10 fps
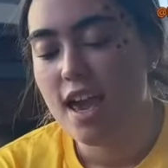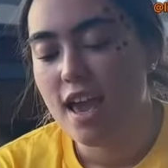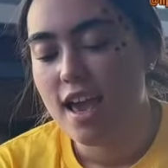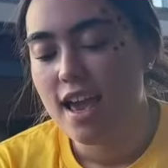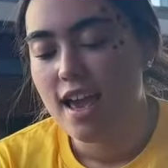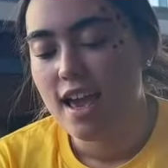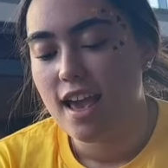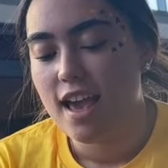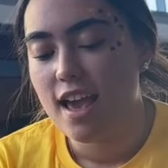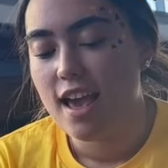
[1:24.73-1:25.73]
Qual o
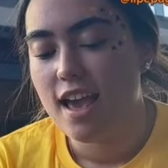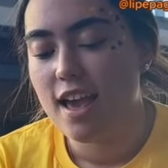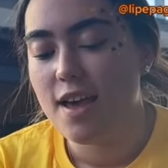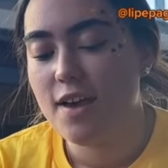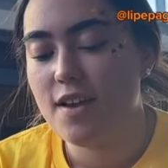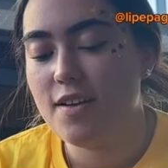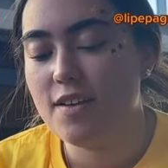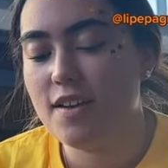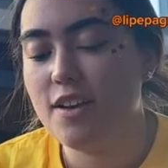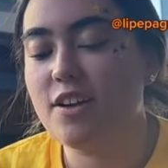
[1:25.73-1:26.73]
placar?
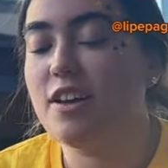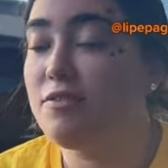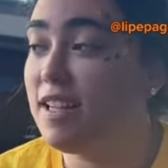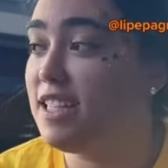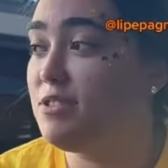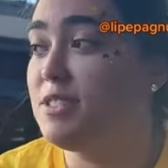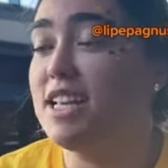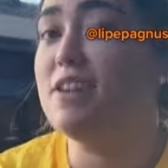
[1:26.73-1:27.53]
Eu quero falar 2x1.